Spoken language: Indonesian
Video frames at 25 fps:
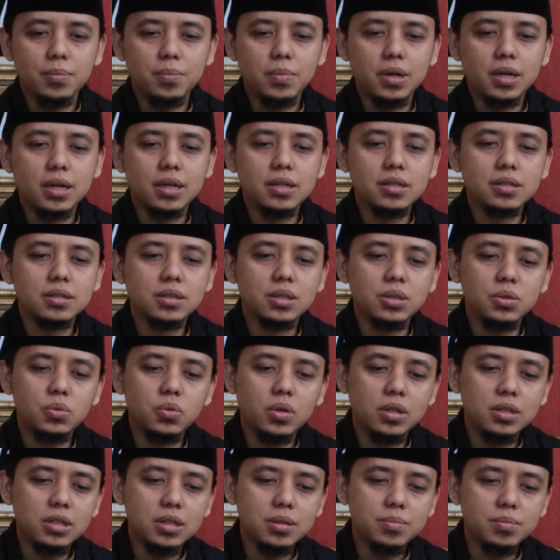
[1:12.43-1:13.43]
Bahkan
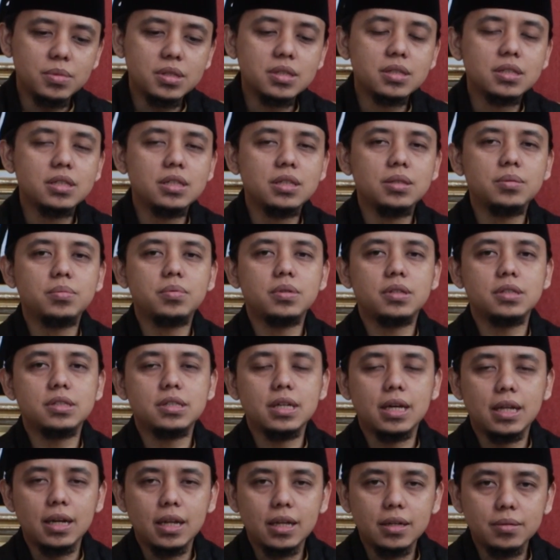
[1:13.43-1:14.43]
keduanya mesti
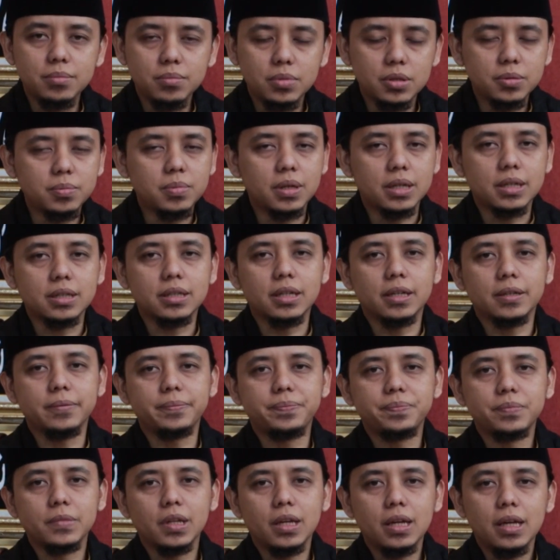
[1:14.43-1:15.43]
berjalan
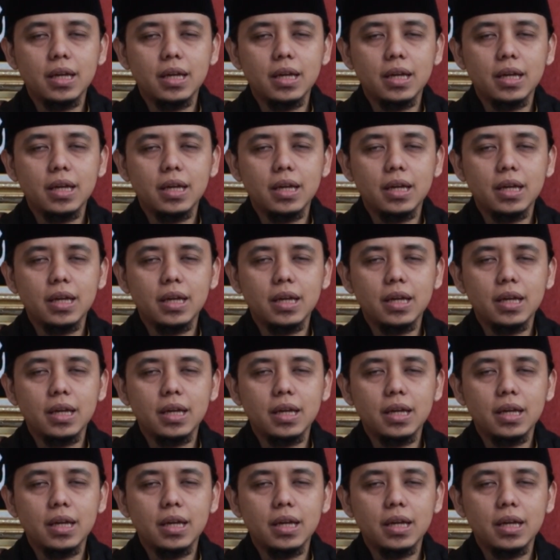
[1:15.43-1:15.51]
berbarengan.